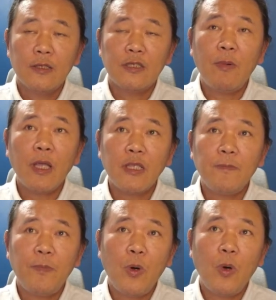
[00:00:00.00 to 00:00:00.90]

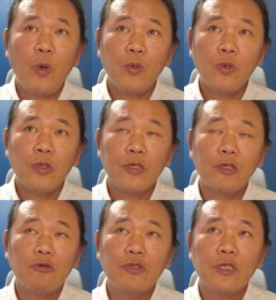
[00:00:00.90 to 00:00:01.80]
스마트폰
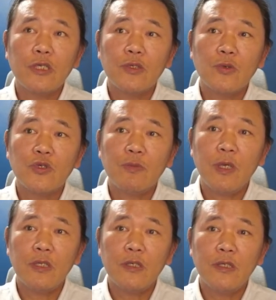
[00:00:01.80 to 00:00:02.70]
그리고 이제
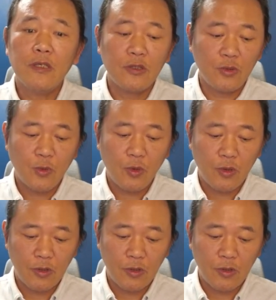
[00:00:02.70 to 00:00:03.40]
요즘에는 좀